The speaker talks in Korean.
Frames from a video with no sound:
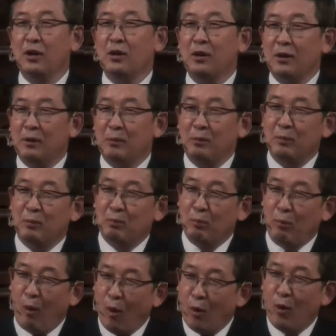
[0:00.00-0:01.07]
이걸
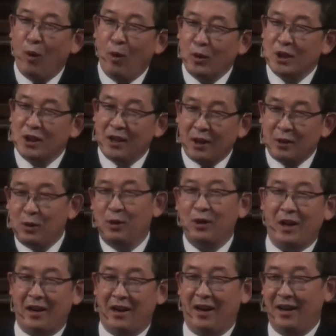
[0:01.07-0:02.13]
보고
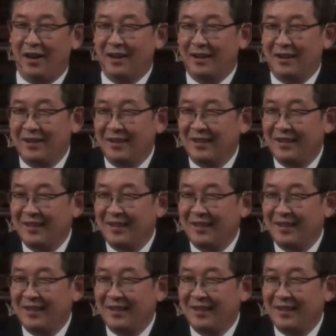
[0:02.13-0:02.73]
신학교를 가라.